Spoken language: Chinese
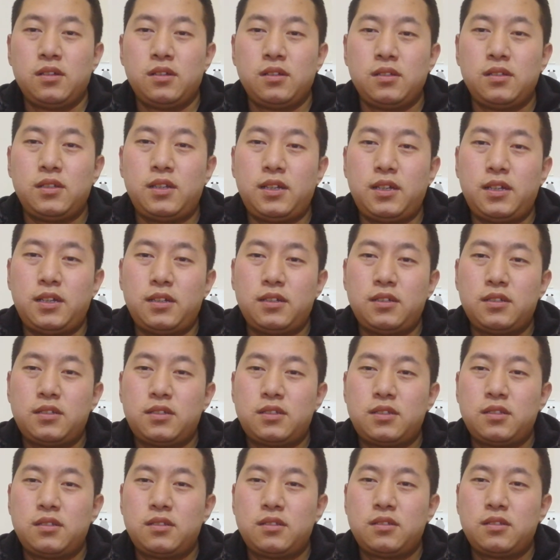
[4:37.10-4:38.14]
你。
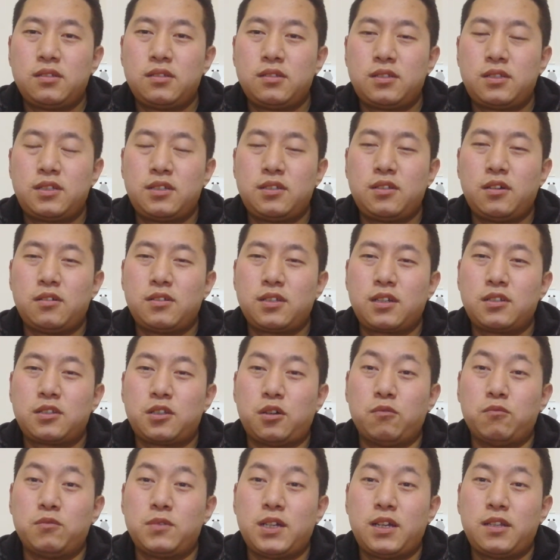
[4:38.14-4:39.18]
知道这个
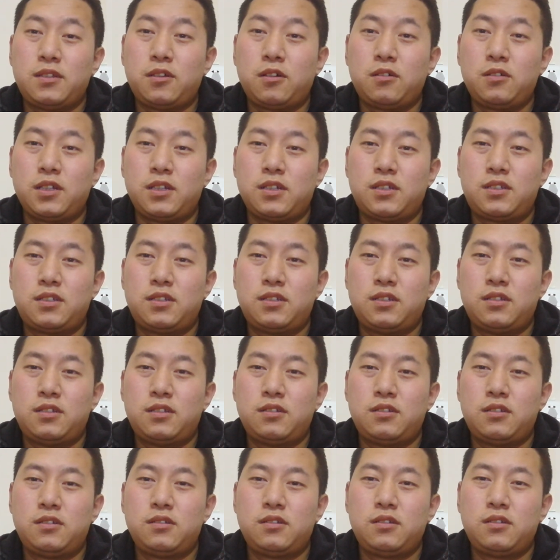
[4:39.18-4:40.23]
统战到底
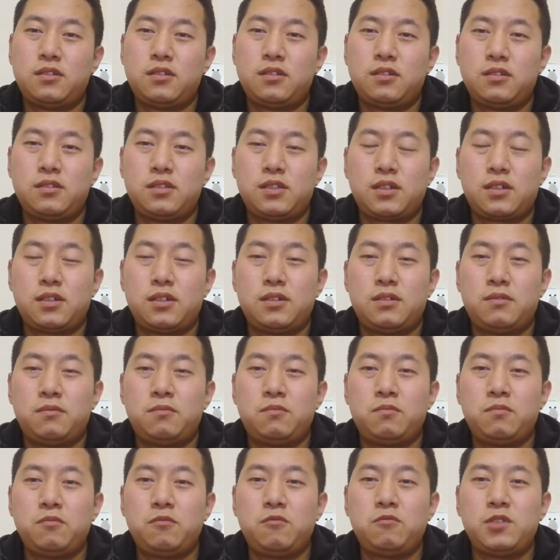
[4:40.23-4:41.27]
是这个
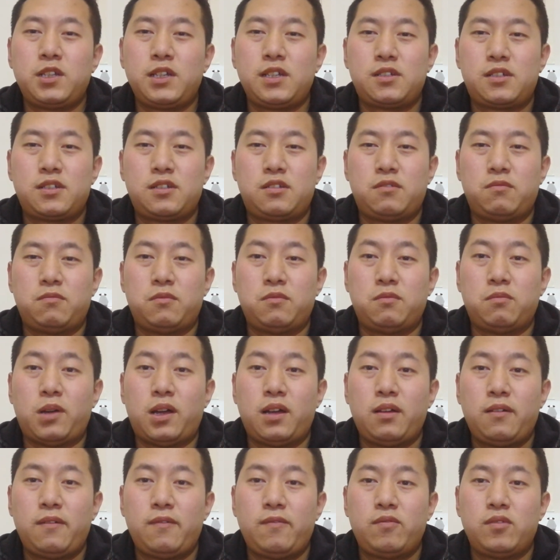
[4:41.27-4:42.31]
目的是什么
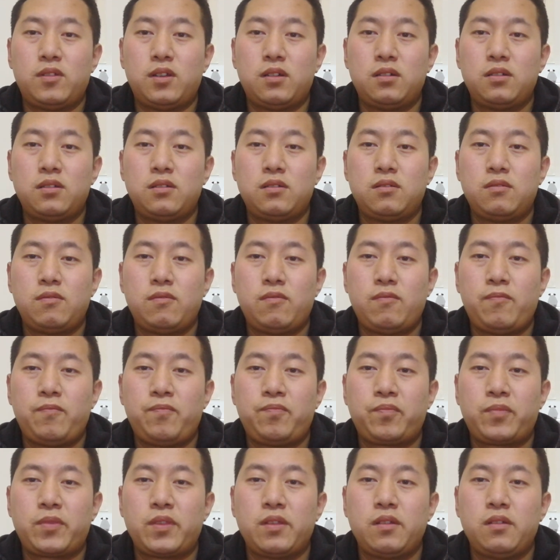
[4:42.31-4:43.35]
吗？
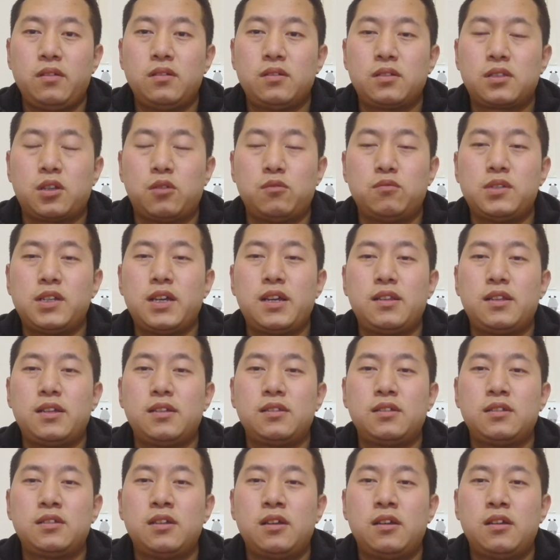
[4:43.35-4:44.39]
那统战它
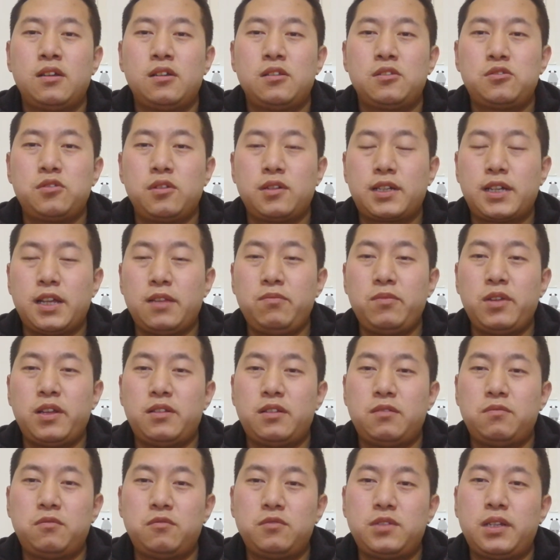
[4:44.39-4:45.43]
的最根本
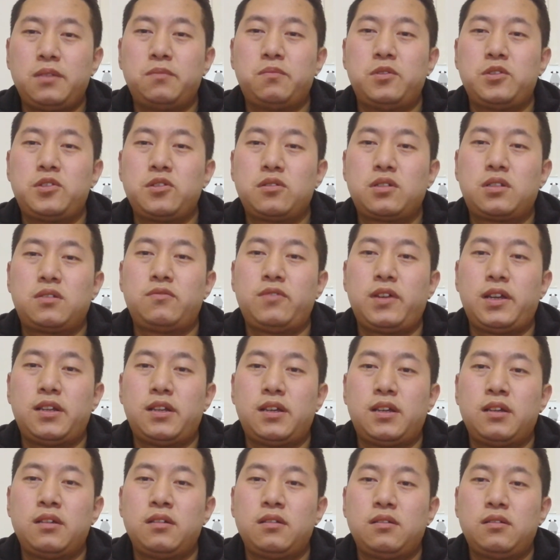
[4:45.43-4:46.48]
的目的不就是为
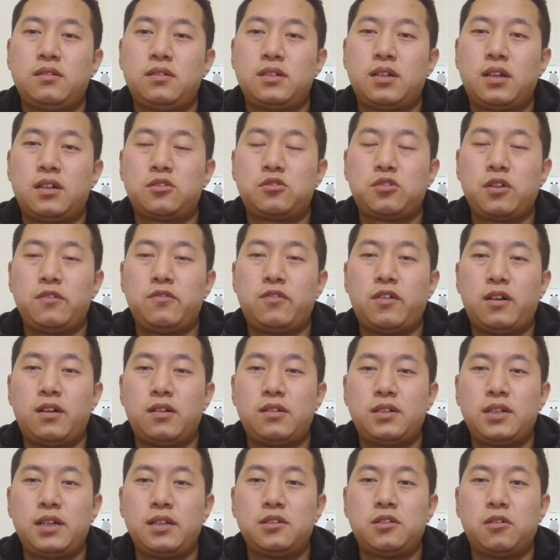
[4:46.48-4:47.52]
了让对方
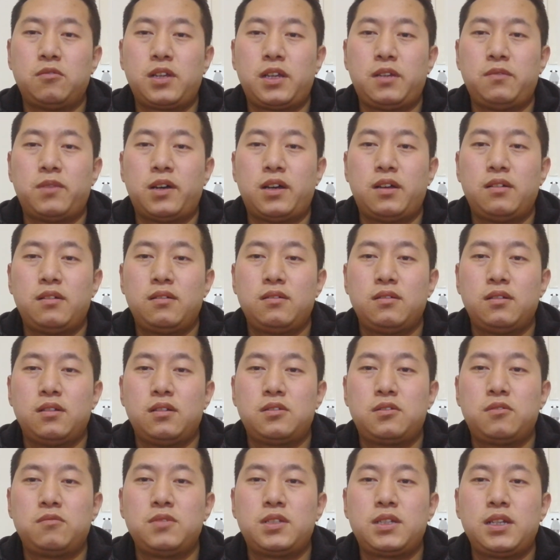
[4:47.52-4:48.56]
认同你吗？
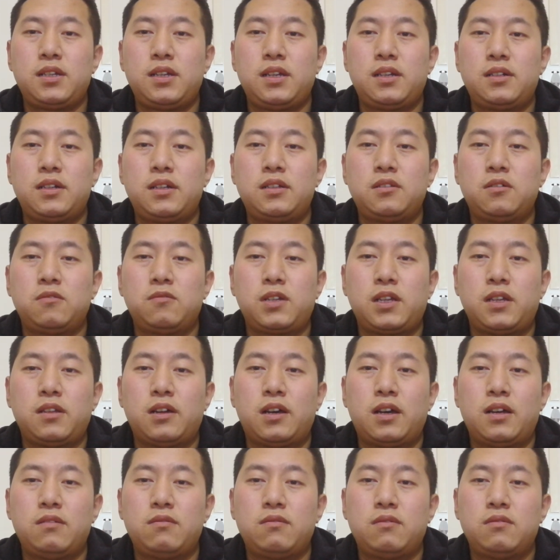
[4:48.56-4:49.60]
从心里认同你
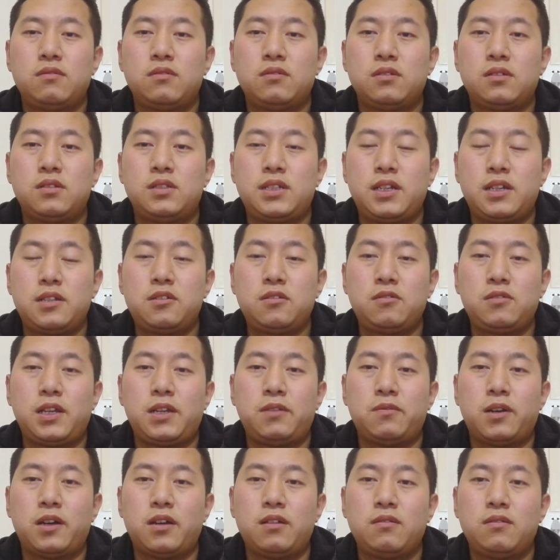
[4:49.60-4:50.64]
呢，接受你
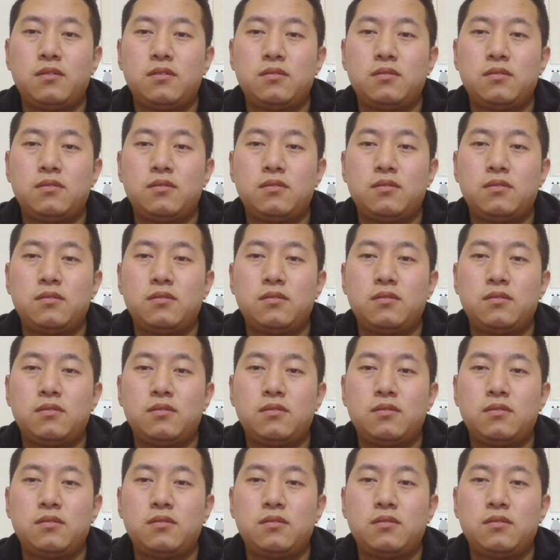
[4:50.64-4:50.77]
吗？